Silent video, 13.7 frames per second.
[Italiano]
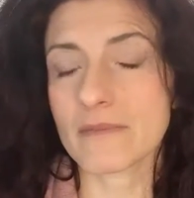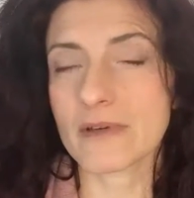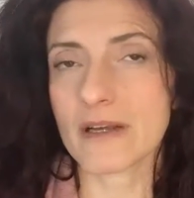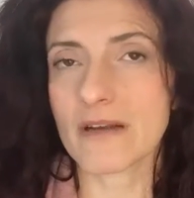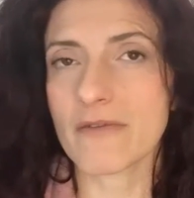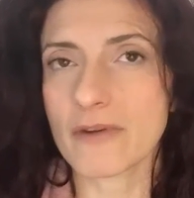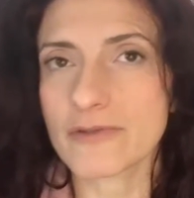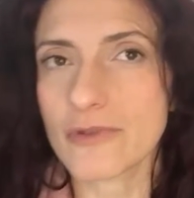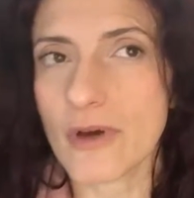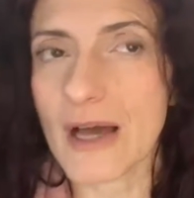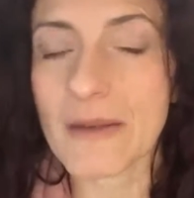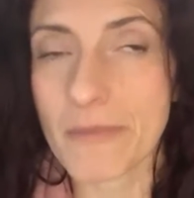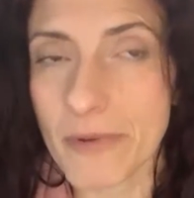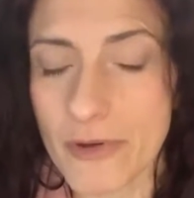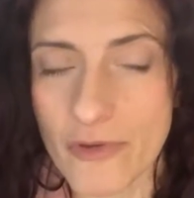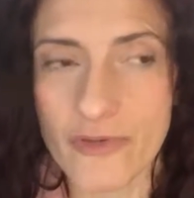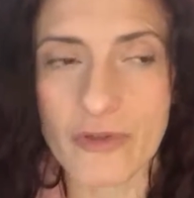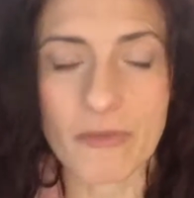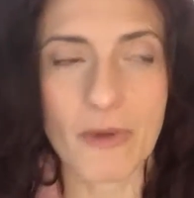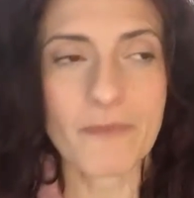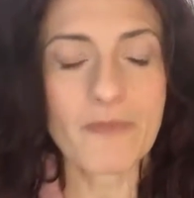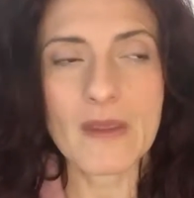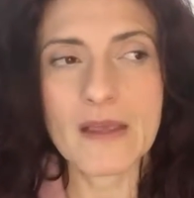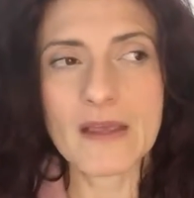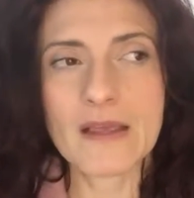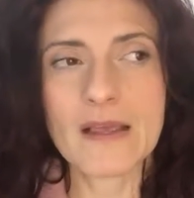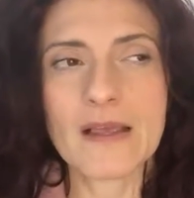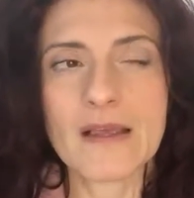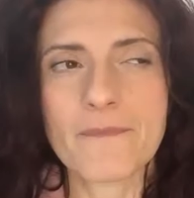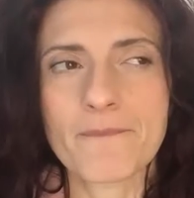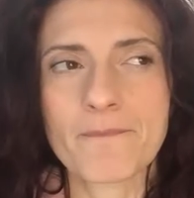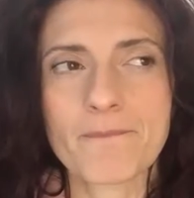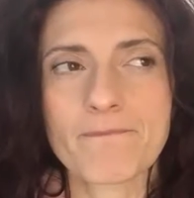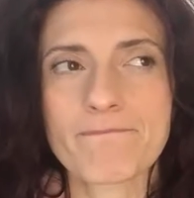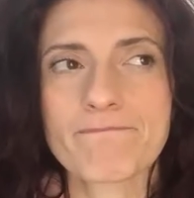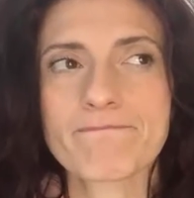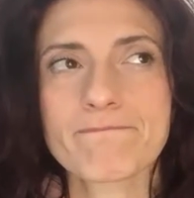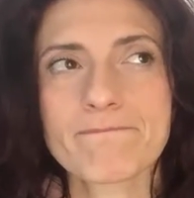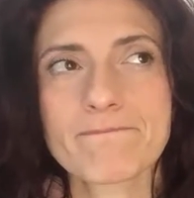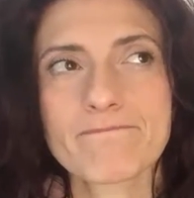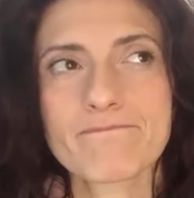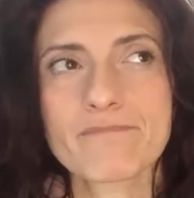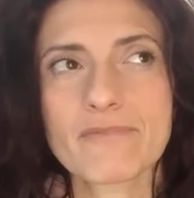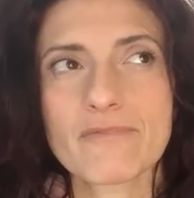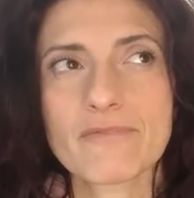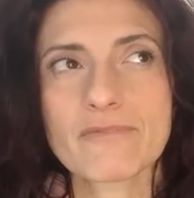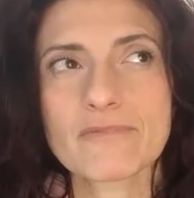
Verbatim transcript: rivolto al prossimo. Mm,